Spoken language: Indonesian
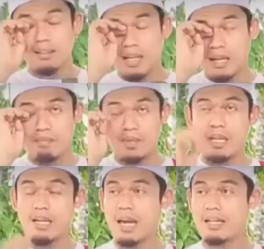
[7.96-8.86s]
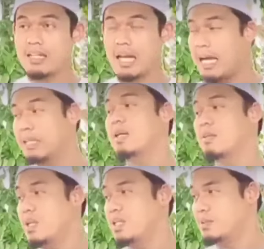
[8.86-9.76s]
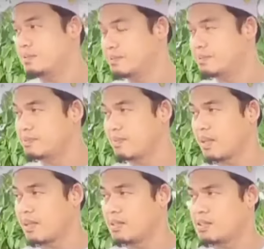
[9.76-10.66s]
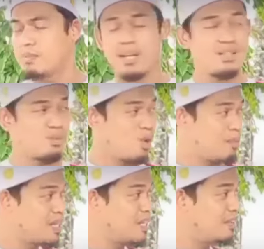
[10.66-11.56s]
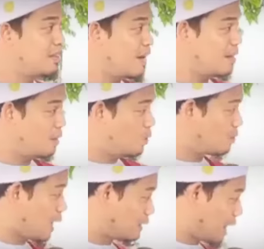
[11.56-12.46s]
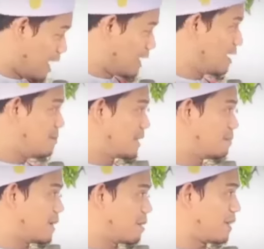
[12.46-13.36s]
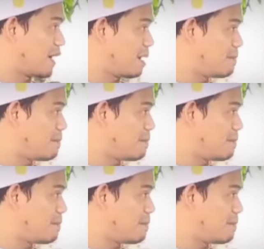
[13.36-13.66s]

tidak mengingkari kealiman beliau sebagai sebuah penelitian itu tantangan hebat bagi para